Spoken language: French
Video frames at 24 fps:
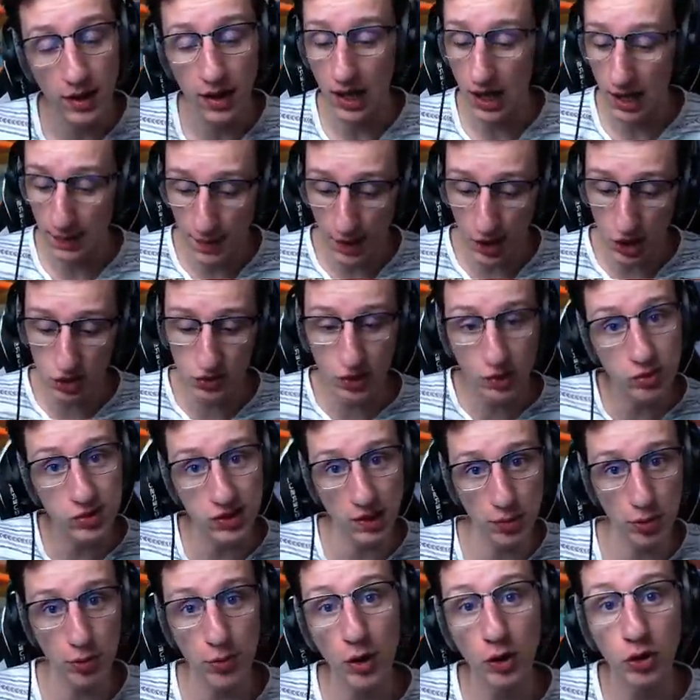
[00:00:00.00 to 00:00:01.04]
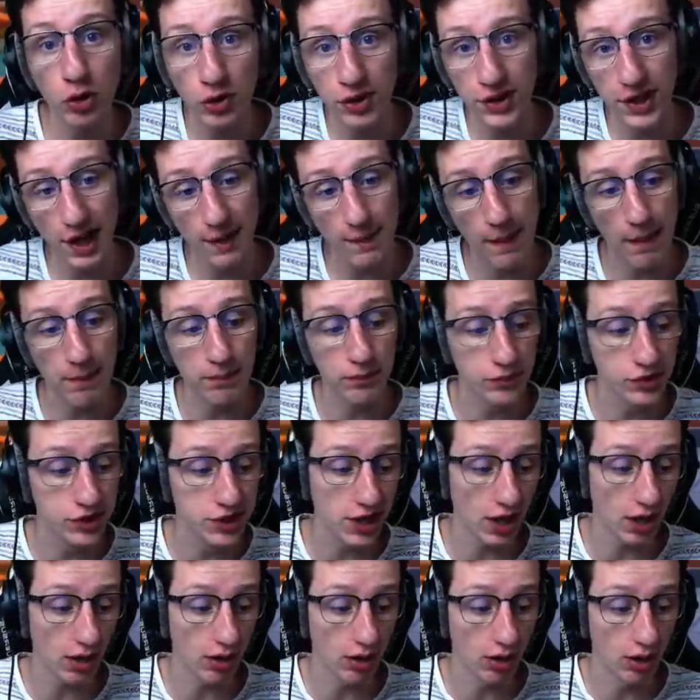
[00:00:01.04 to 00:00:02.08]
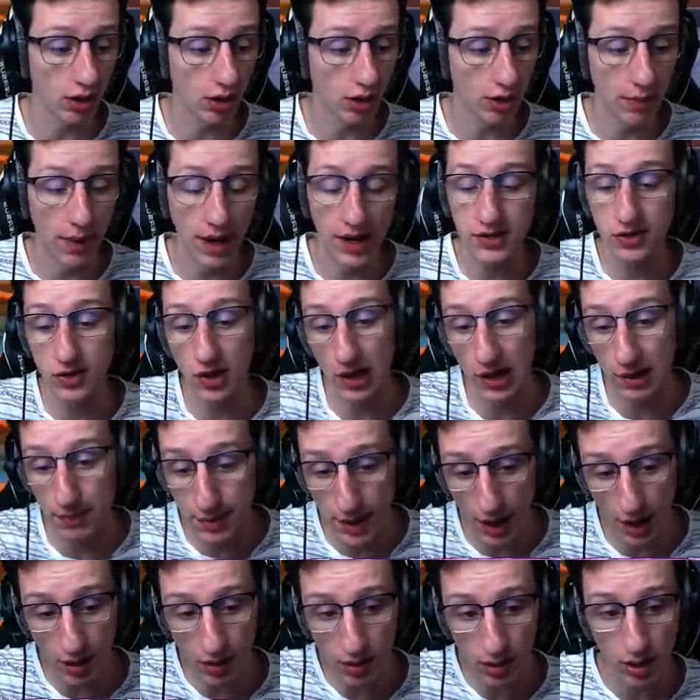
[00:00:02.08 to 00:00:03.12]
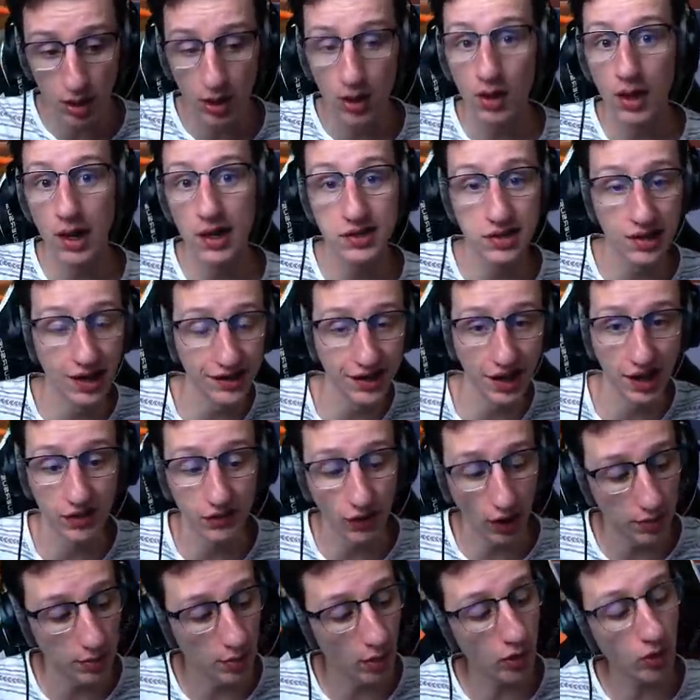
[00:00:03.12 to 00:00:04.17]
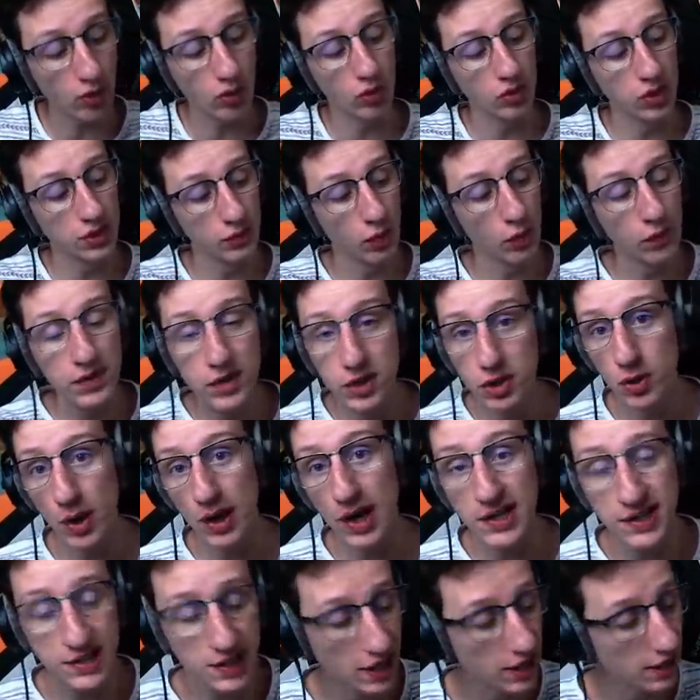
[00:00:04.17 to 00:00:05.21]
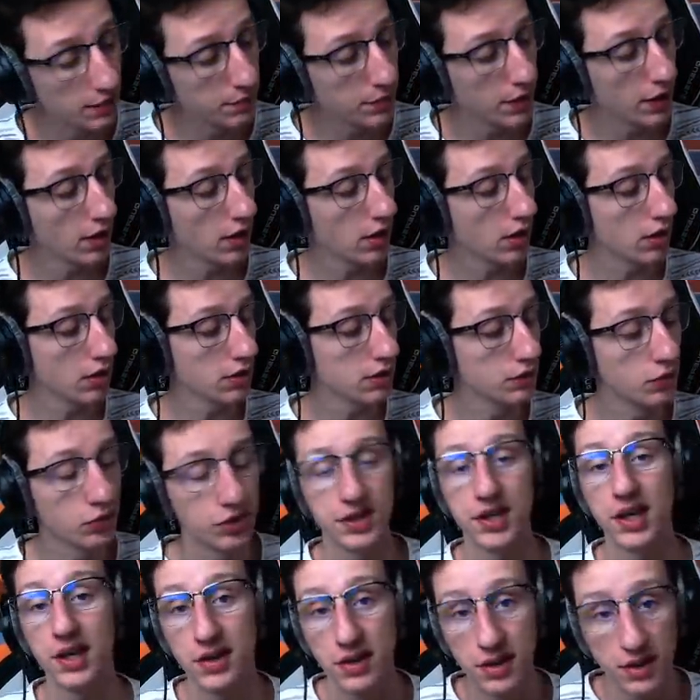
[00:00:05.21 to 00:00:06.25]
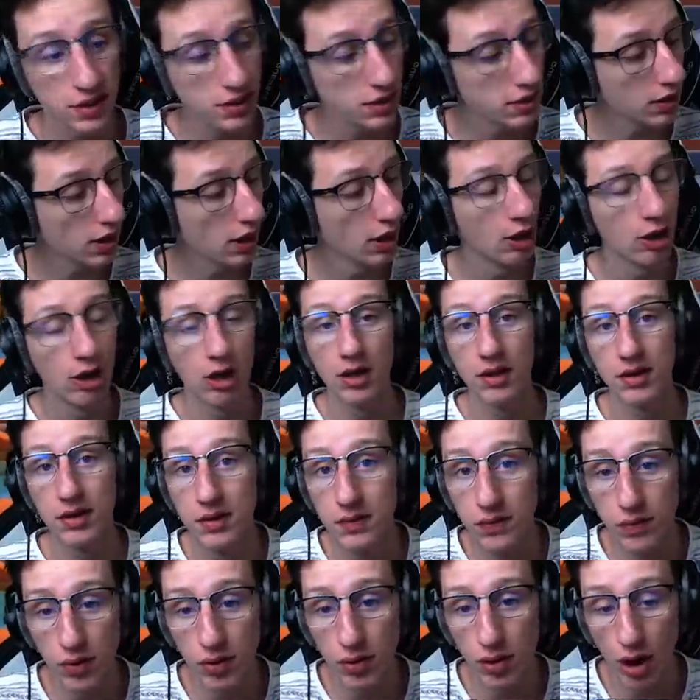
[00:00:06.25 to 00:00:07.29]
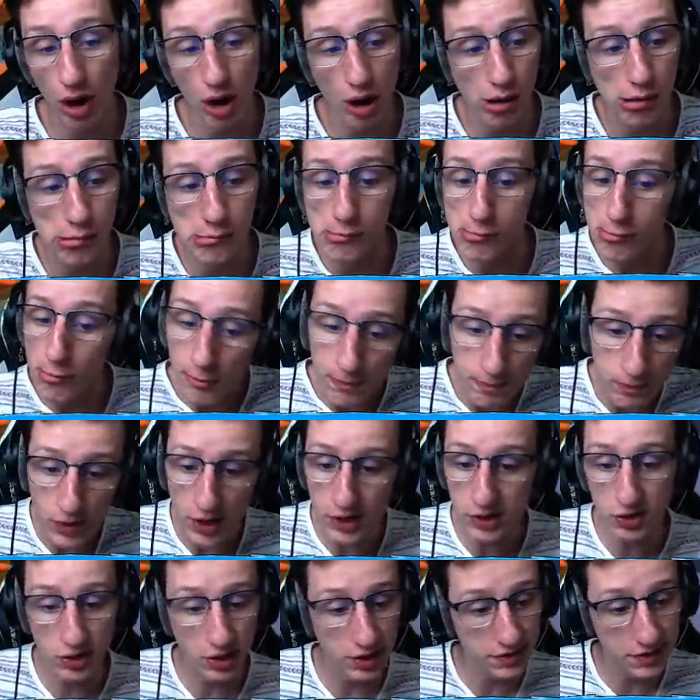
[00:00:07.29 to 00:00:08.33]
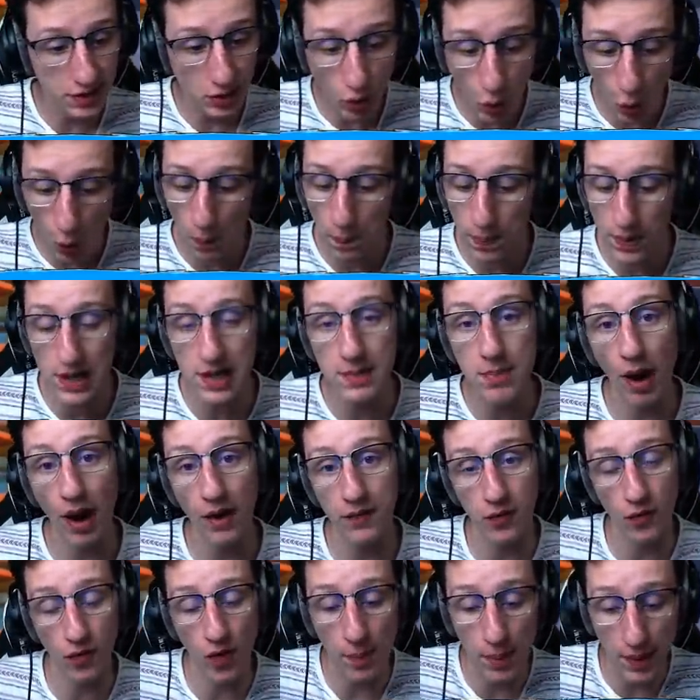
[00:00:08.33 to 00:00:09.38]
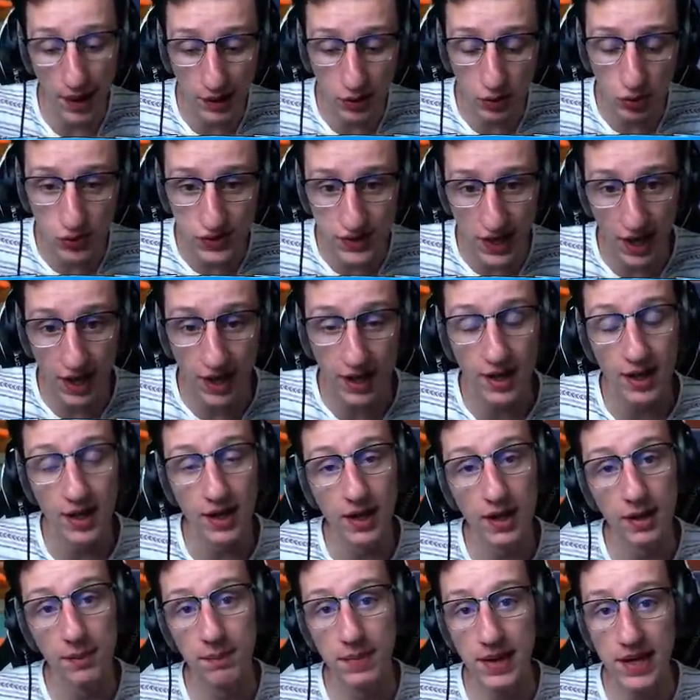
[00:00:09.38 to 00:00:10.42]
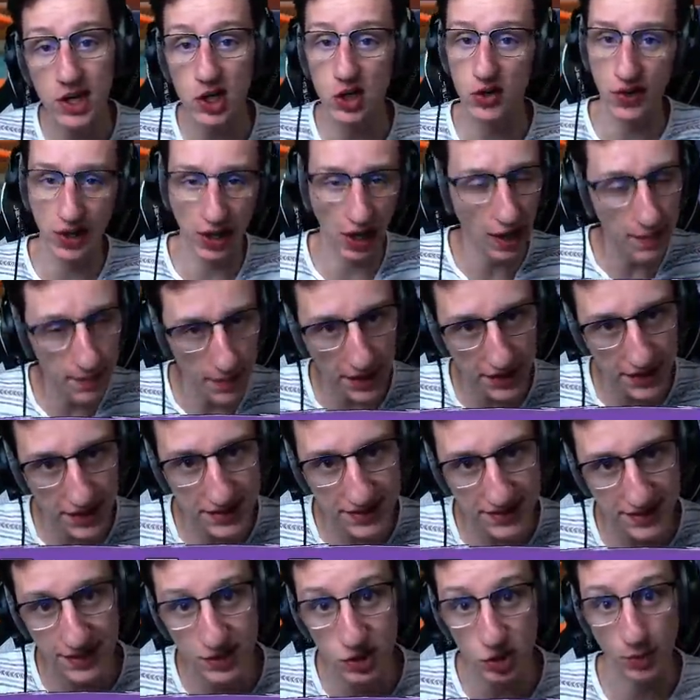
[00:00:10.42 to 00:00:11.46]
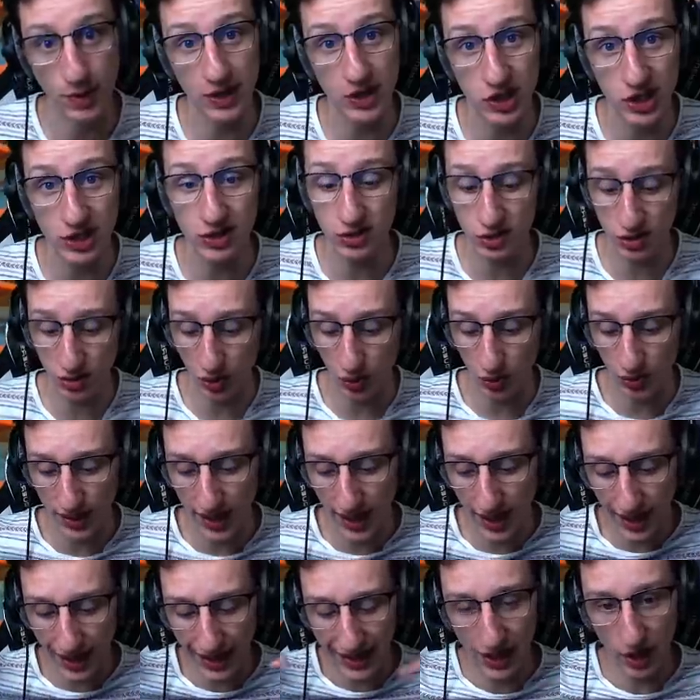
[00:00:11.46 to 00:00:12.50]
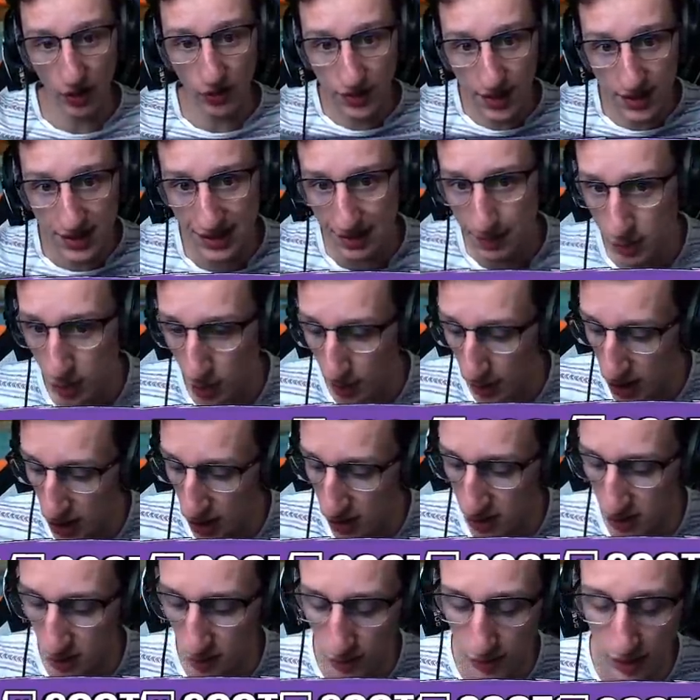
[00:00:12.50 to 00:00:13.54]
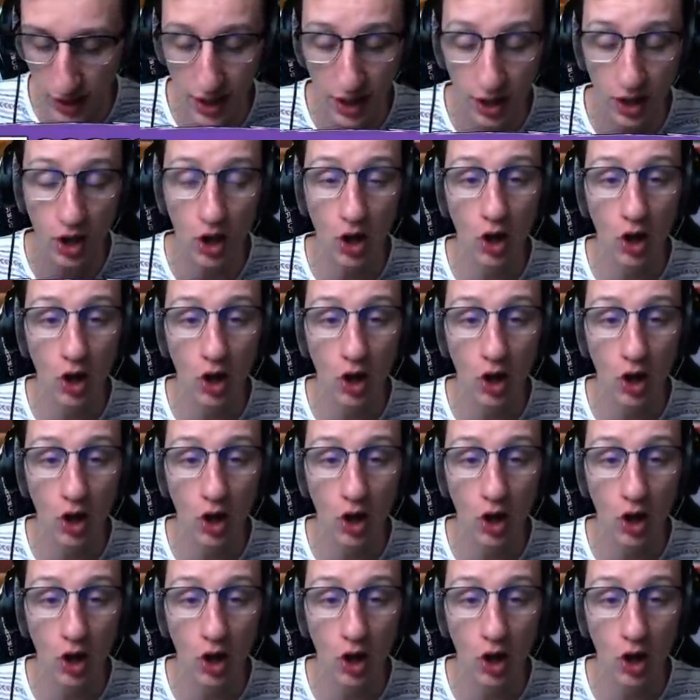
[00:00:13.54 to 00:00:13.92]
et eh ben je vais tout simplement noter la map, dire euh, bah, est-ce qu'elle est bien, est-ce qu'elle entraîne vraiment, au niveau visuel est-ce qu'elle est bien, niveau technique, niveau euh, est-ce qu'il c'est complet, bref on va parler de tout ça mais je vais quand même la tester sur ma chaîne secondaire. Elle est en description, ma chaîne secondaire.